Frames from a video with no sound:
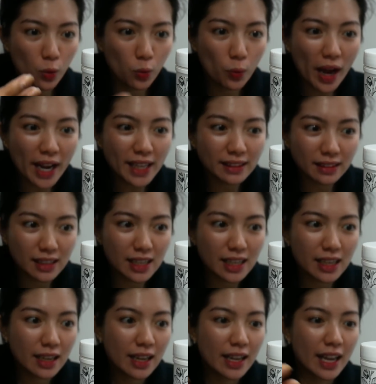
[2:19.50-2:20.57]
White
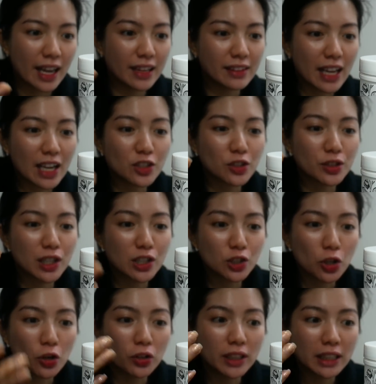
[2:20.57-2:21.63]
tea and natural
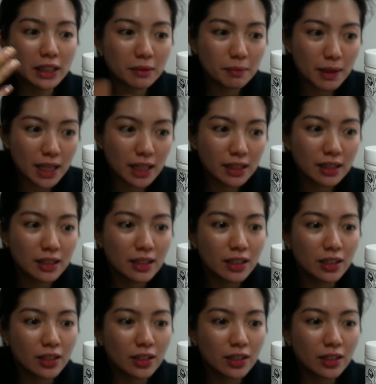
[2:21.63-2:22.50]
chocolate bean.